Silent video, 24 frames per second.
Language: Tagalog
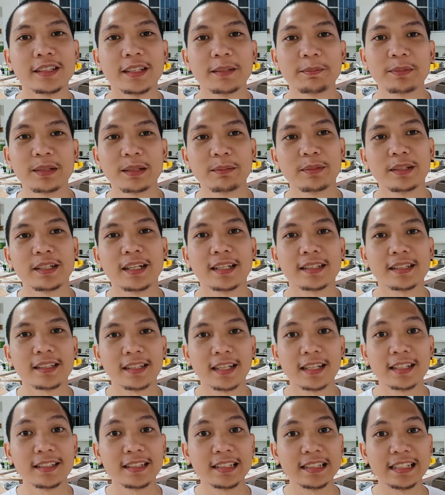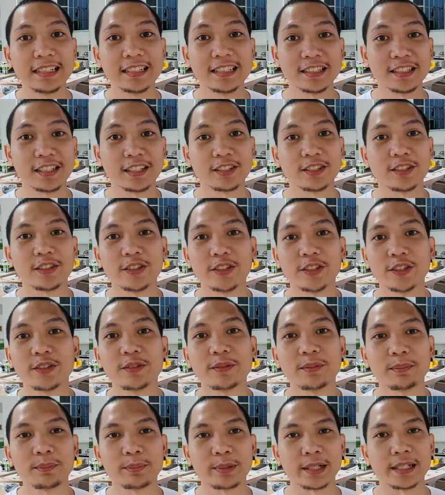tip naman natin ay i-check nyo yung
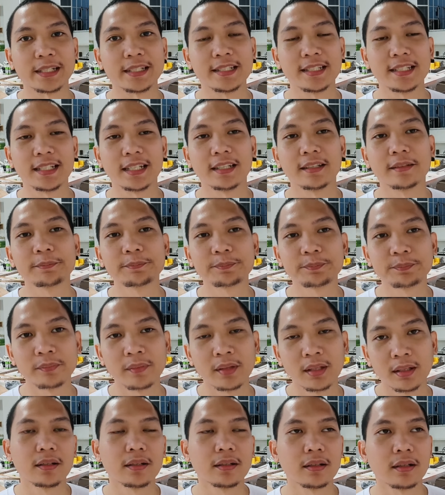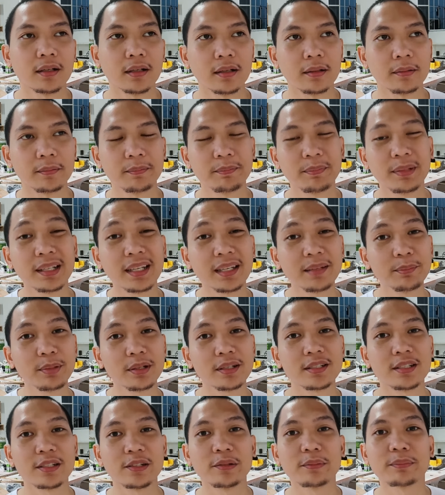pricing. Uh,
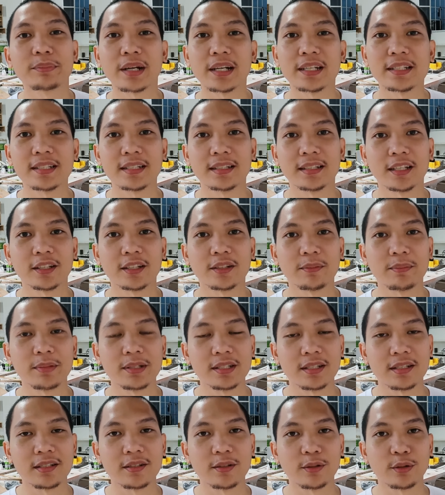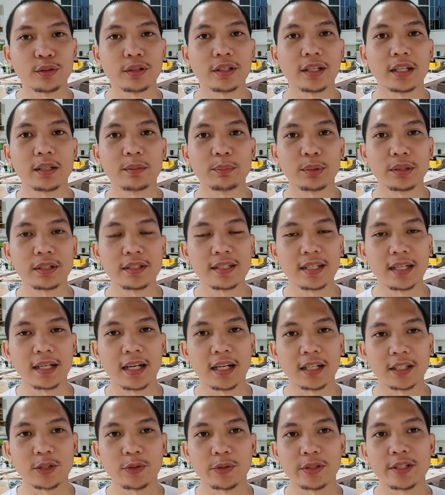magkaiba kasi yung pricing nito minsan sa online pati sa
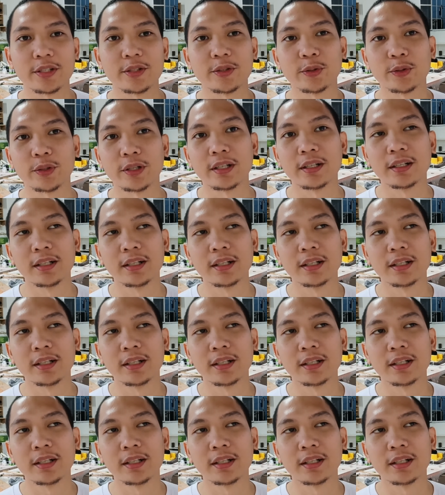actual store.